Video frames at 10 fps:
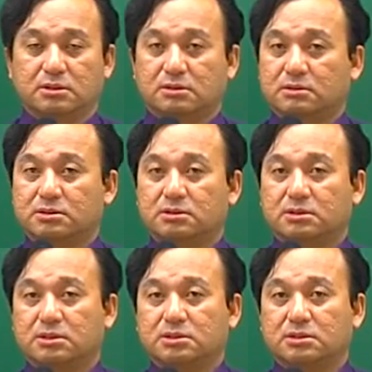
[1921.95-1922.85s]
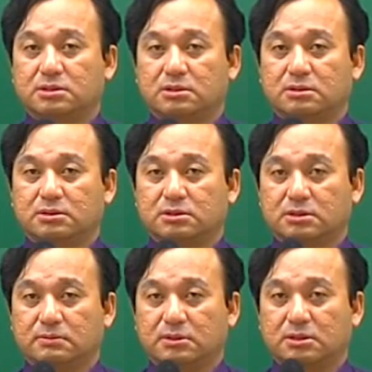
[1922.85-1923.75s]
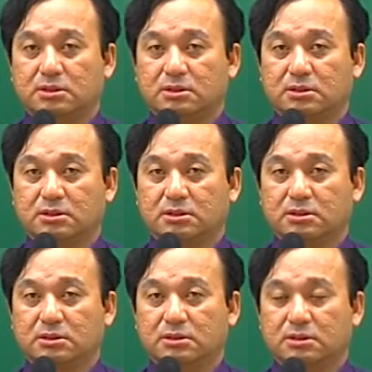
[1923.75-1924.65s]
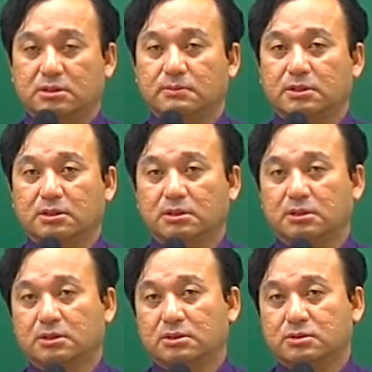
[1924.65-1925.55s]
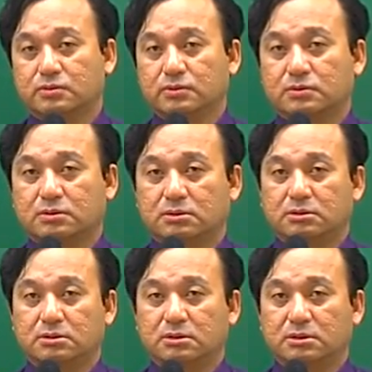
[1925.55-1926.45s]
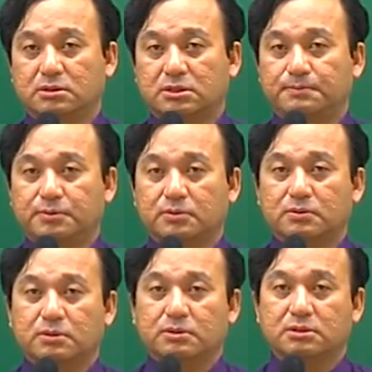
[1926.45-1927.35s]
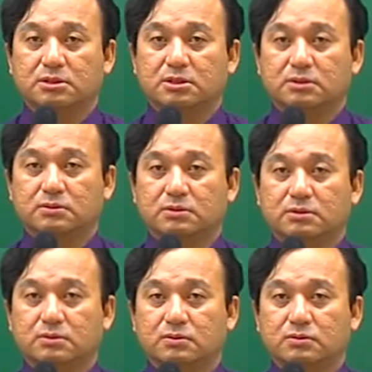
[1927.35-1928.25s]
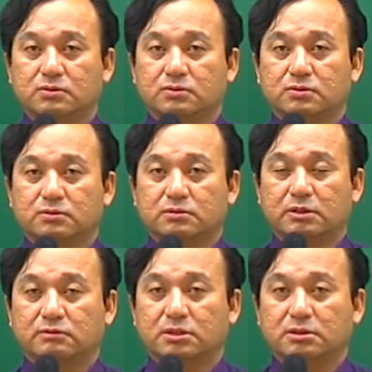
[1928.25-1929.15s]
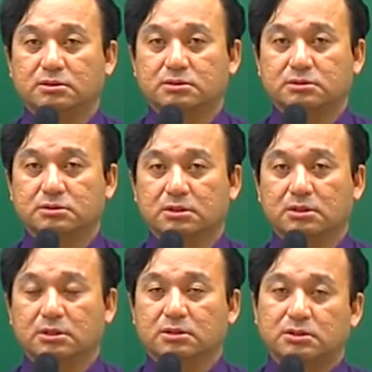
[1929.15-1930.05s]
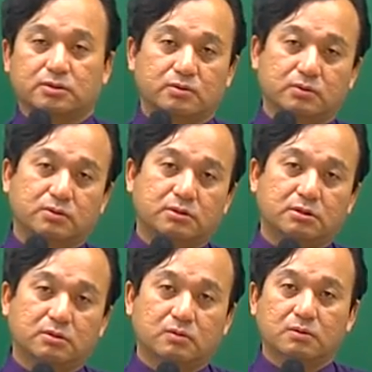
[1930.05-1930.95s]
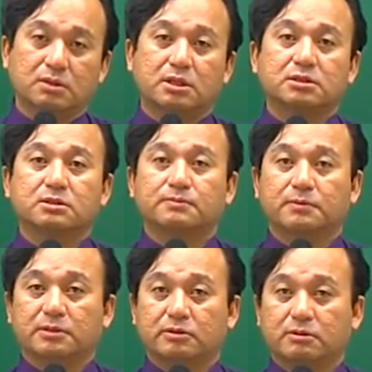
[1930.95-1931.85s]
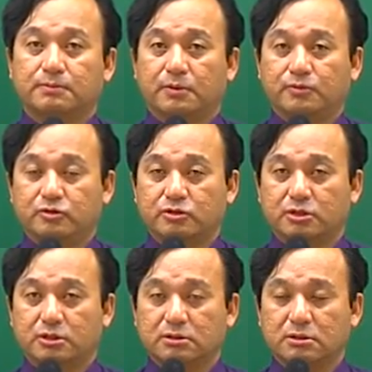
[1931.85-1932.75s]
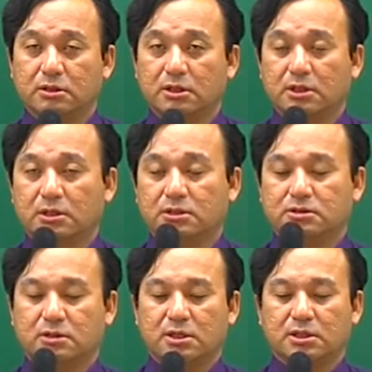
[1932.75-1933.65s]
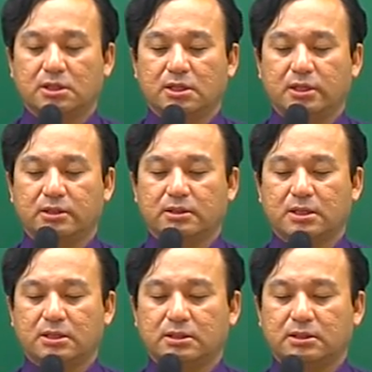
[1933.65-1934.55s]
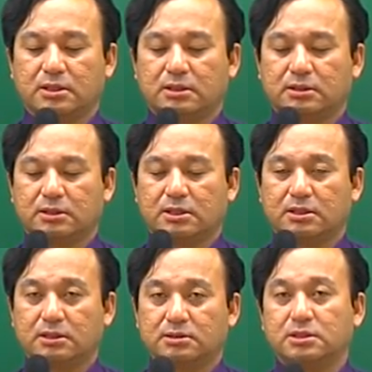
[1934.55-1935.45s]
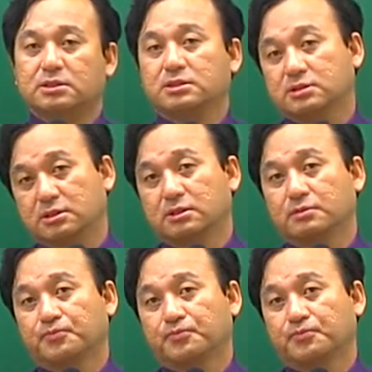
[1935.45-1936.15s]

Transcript: 경제적 가치는 경제적입니다. 그 다음에 소유권을 지표권, 지하권, 공중권으로 나눈다는 것은 자 소유권을 공간적 범위라는 건 법률적이라는 걸 정확하게 탁탁탁 체크를 하셔야 돼요.